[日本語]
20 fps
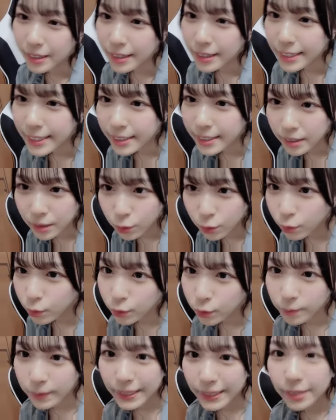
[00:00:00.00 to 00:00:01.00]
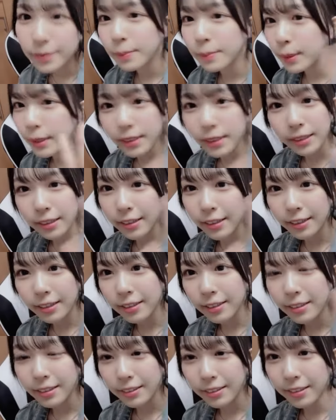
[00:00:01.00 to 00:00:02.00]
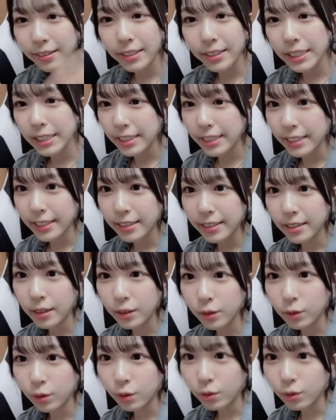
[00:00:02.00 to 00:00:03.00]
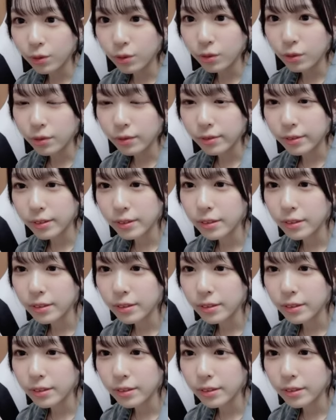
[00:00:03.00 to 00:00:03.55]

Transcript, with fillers: ありがとうピカピカゆずきちゃんありがと